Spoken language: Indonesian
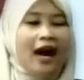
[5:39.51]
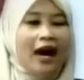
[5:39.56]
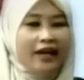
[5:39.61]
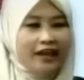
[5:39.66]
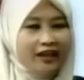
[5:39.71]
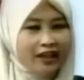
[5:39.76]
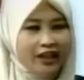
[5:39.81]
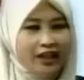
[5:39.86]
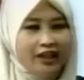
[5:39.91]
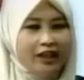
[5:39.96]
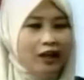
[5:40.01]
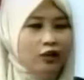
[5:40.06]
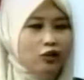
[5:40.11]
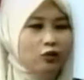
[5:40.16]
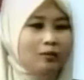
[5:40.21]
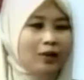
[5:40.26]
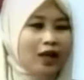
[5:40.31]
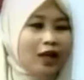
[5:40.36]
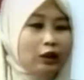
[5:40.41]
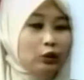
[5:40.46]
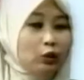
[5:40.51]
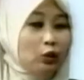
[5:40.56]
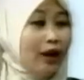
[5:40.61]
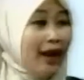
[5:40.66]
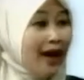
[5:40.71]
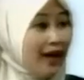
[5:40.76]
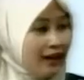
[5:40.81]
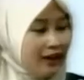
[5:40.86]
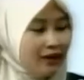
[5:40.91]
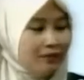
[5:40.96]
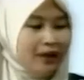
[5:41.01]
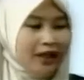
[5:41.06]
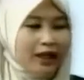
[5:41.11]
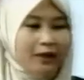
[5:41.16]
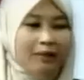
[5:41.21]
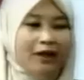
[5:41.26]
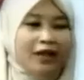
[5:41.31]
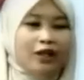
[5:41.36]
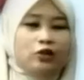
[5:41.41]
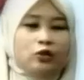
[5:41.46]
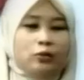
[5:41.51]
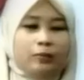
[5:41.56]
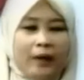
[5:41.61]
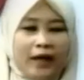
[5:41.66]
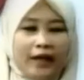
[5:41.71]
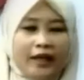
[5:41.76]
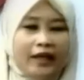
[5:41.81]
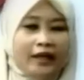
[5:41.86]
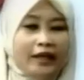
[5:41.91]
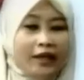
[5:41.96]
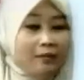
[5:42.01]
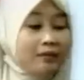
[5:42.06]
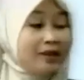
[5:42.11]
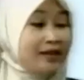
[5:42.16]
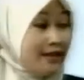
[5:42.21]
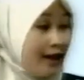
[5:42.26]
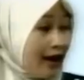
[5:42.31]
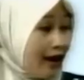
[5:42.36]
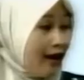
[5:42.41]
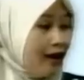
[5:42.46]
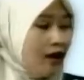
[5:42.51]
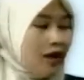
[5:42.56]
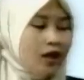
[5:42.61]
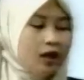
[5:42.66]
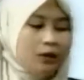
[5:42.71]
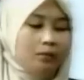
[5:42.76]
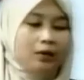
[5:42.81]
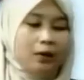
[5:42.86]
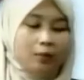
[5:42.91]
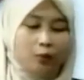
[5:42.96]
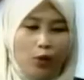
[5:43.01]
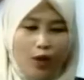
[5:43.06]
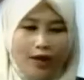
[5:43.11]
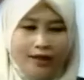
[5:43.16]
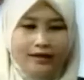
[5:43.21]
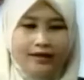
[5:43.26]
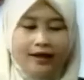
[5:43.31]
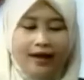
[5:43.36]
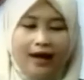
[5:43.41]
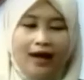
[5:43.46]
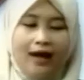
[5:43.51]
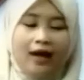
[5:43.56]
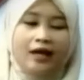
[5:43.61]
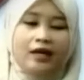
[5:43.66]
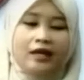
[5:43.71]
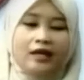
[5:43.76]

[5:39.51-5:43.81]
akhirnya kita harus mengatur lagi bagaimana supaya yeah. dia bisa berpuasa.